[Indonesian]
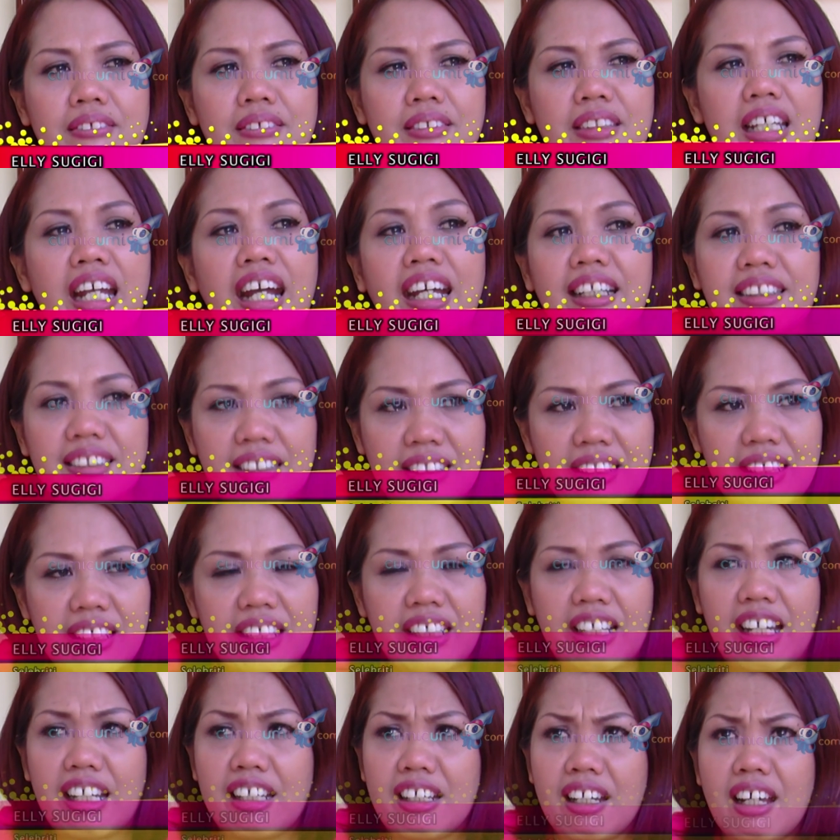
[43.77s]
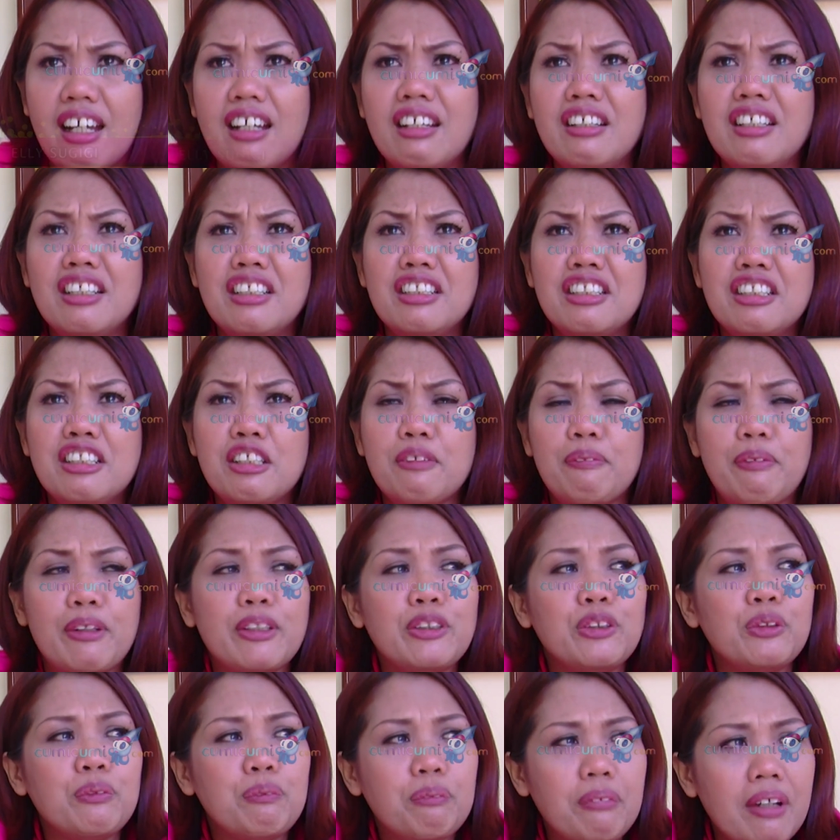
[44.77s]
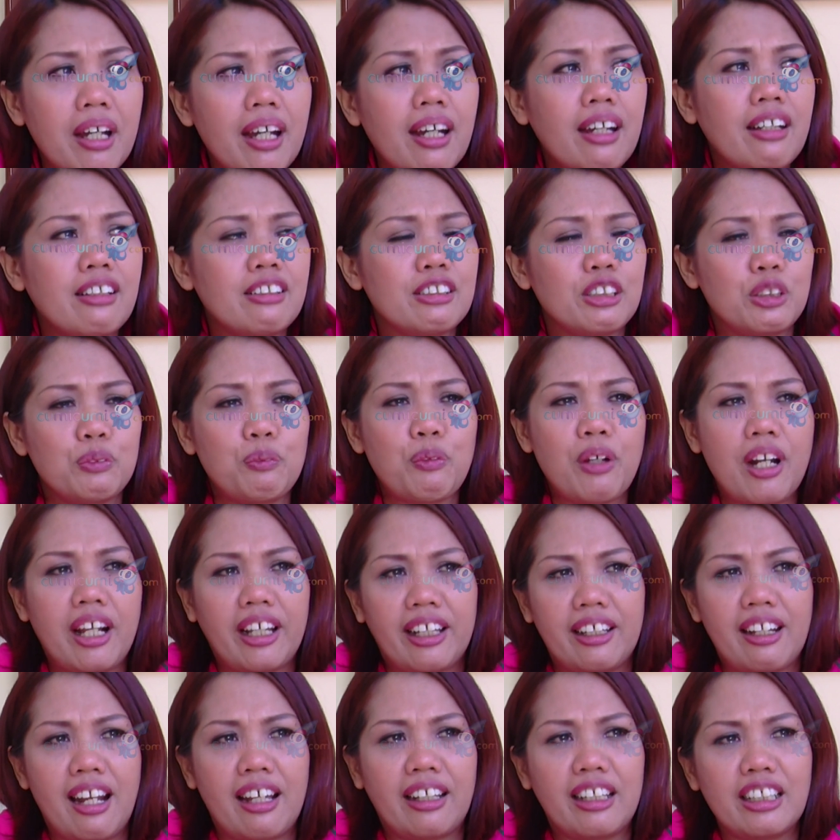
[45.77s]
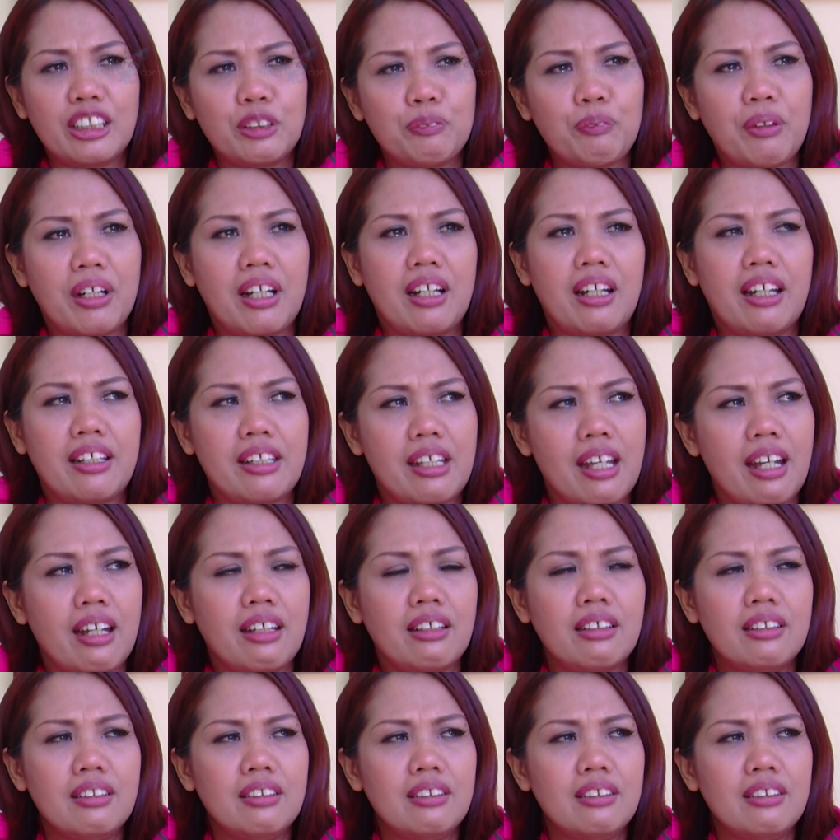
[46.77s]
Saya akan sendiri karena percuma semua laki-laki cuma hanya